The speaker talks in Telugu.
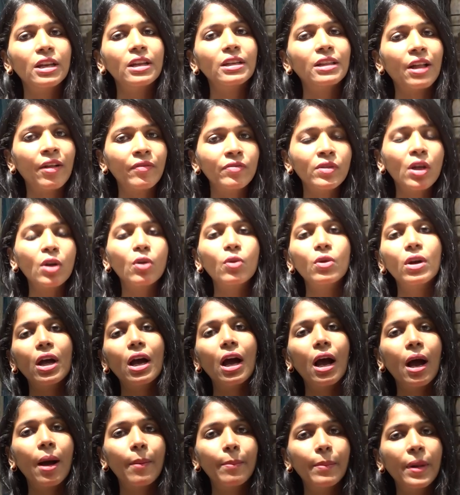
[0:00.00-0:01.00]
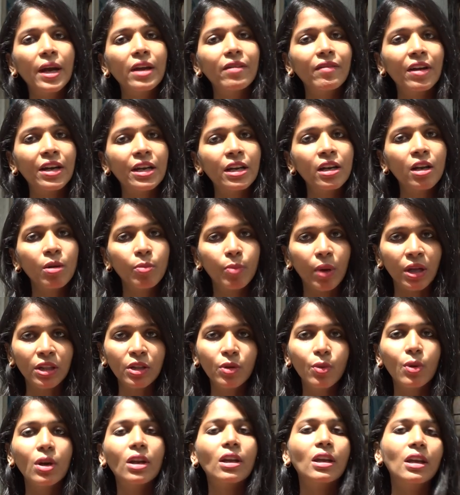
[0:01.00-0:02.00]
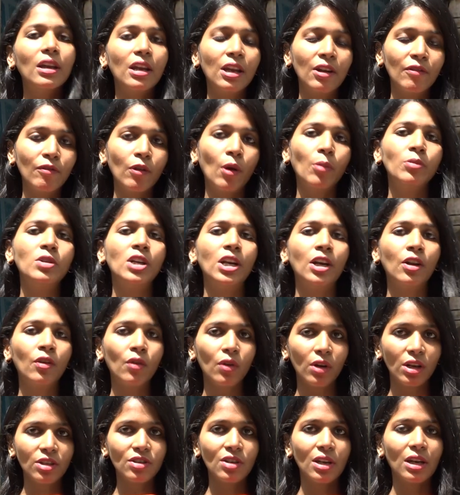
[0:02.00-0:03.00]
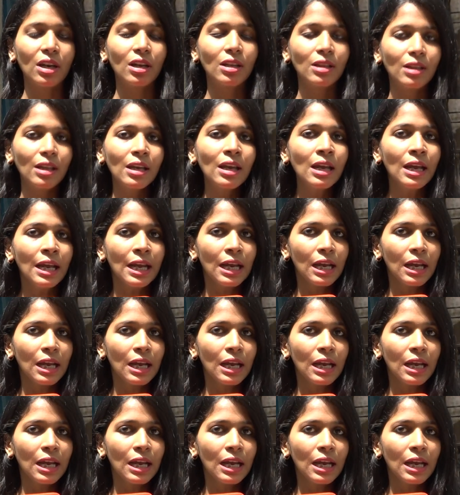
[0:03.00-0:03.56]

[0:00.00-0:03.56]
ఇదంతా కూడా ఆ అమ్మాయి వెంటనే బంధువులకి ఇన్ఫామ్ చేయడం కూడా జరిగింది